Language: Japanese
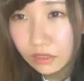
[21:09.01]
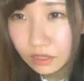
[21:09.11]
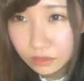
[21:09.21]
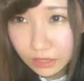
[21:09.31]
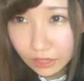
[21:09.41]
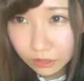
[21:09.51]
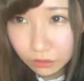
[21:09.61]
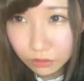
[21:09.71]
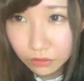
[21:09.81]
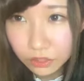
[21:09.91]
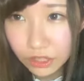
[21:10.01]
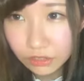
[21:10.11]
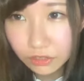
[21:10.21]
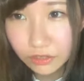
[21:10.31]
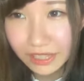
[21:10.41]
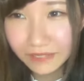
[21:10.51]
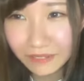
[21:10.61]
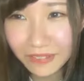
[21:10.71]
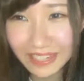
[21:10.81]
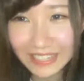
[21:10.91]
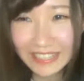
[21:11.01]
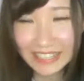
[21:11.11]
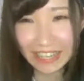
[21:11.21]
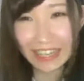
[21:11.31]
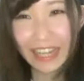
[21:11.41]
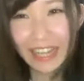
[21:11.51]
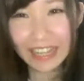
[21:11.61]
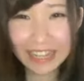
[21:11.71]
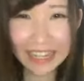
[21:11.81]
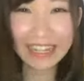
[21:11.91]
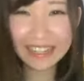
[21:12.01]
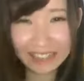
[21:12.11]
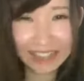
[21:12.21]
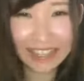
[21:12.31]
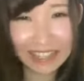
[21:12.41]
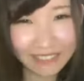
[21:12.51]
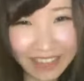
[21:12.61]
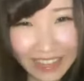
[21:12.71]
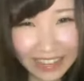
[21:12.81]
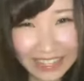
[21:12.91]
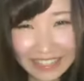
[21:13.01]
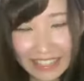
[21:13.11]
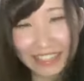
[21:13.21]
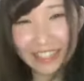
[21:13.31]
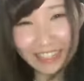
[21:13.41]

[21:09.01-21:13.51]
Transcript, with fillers: タジュさん曲の尺空気満々で草あ食っていきます